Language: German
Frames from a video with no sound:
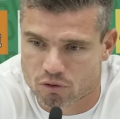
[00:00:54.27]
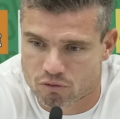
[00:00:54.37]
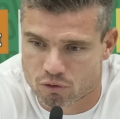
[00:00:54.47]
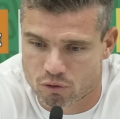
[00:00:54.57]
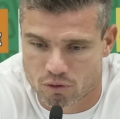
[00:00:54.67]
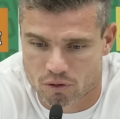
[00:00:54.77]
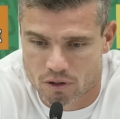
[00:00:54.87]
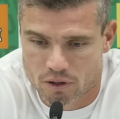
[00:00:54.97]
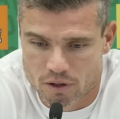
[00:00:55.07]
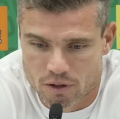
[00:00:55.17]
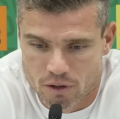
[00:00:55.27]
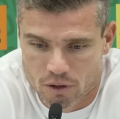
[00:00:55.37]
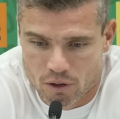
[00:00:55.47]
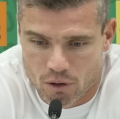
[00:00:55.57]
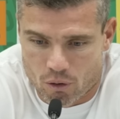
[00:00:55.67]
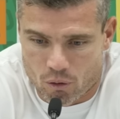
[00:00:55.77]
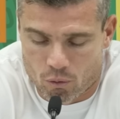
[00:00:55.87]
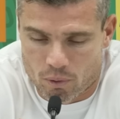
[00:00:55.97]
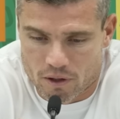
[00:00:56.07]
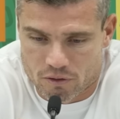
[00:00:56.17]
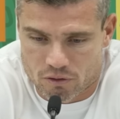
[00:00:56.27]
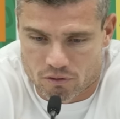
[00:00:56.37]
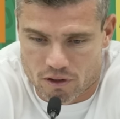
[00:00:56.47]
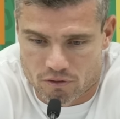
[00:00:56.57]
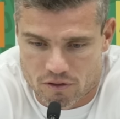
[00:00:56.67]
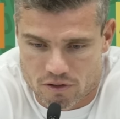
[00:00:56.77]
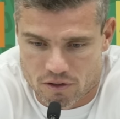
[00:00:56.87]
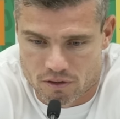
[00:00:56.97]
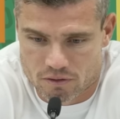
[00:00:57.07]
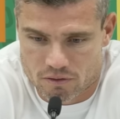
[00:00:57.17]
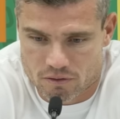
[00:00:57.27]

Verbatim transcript: uns für die Europa League zu qualifizieren.